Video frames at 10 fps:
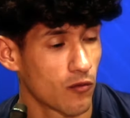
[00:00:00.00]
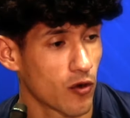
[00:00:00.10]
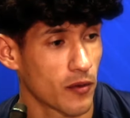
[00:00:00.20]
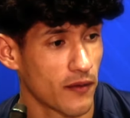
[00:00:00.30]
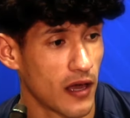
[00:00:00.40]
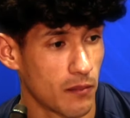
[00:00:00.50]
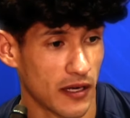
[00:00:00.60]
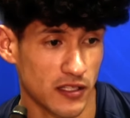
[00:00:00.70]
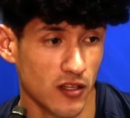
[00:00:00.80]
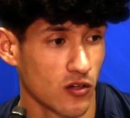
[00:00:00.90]
conforme va el
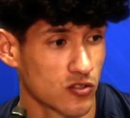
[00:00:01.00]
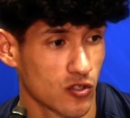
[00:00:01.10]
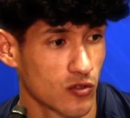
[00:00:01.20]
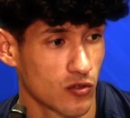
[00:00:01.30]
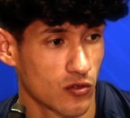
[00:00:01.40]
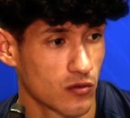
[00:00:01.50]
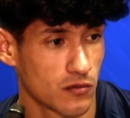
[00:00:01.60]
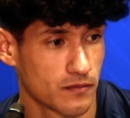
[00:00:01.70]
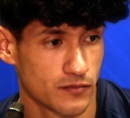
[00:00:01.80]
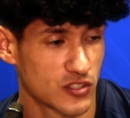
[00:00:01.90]
partido
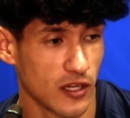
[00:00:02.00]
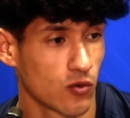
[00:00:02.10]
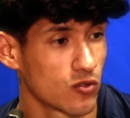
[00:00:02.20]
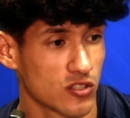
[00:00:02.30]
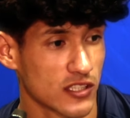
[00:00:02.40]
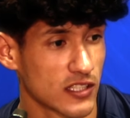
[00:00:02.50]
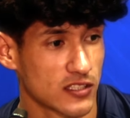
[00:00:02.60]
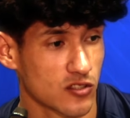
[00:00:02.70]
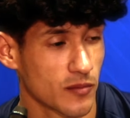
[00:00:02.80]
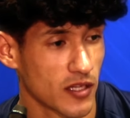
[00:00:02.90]
son segundos que
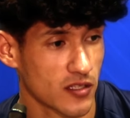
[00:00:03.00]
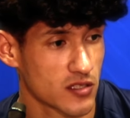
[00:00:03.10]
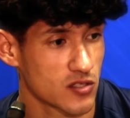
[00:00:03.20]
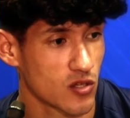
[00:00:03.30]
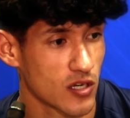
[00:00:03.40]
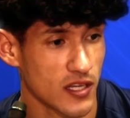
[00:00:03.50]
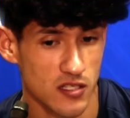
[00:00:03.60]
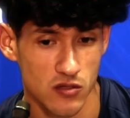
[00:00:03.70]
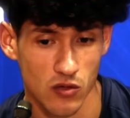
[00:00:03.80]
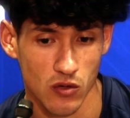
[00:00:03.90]
tienes que tomar
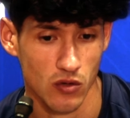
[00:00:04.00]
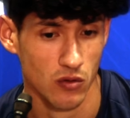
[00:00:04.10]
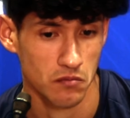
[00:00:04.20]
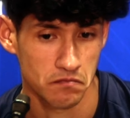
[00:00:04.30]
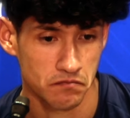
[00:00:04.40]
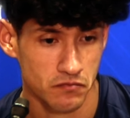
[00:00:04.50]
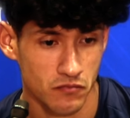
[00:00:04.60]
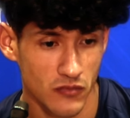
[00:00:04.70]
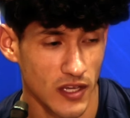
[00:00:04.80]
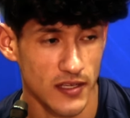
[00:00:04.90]
decisiones o
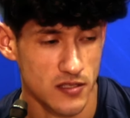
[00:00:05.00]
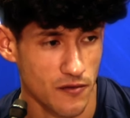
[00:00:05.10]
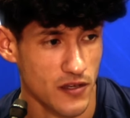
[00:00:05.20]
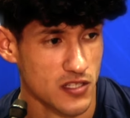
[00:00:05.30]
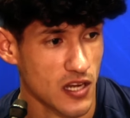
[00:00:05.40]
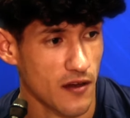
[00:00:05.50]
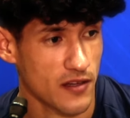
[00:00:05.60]
es difícil a